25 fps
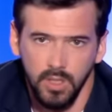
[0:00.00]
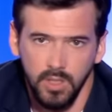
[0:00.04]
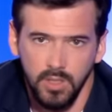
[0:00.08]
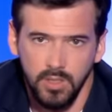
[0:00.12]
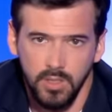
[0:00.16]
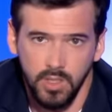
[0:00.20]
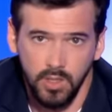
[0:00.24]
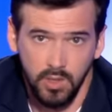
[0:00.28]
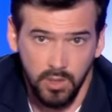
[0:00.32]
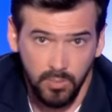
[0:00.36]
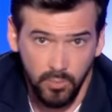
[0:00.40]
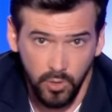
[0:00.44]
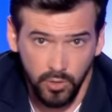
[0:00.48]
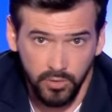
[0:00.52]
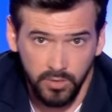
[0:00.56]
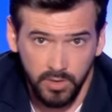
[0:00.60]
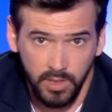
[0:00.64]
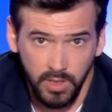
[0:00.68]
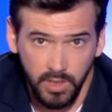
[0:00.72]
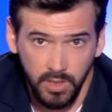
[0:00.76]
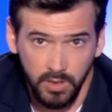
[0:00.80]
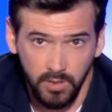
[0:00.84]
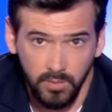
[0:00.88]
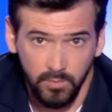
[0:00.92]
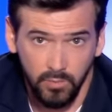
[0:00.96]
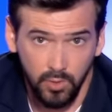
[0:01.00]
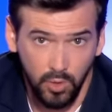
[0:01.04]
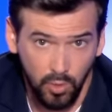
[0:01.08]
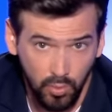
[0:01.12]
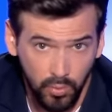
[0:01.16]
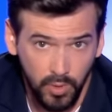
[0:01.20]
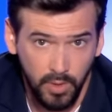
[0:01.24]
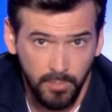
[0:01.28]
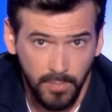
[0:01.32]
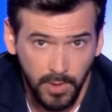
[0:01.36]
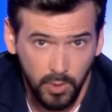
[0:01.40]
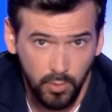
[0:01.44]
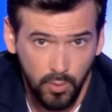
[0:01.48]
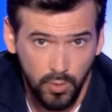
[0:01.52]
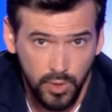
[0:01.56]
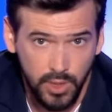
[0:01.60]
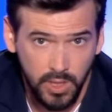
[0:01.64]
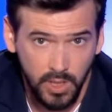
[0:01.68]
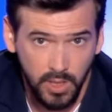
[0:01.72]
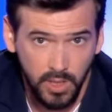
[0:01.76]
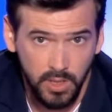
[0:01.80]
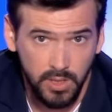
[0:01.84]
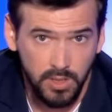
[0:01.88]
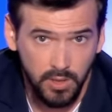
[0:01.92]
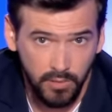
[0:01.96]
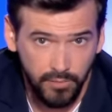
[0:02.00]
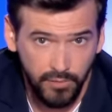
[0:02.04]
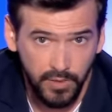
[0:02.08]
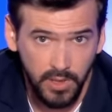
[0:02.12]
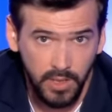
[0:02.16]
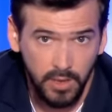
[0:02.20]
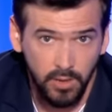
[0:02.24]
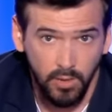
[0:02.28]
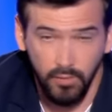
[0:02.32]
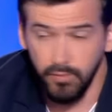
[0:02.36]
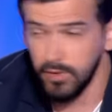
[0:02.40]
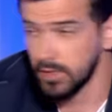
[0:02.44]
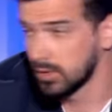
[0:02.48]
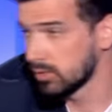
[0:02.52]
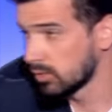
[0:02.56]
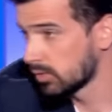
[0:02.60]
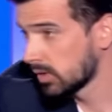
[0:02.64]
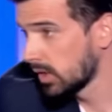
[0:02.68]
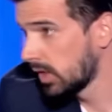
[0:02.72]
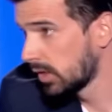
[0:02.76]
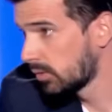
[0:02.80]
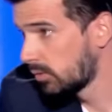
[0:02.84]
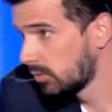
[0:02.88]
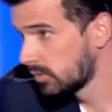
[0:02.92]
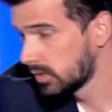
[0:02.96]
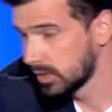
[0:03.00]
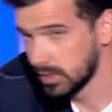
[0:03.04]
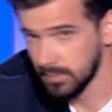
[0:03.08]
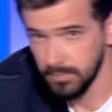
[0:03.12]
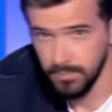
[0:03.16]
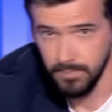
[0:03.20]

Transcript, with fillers: j'ai commencé dans On n'est pas couché et j'ai fini d'en fait entrer l'accusé.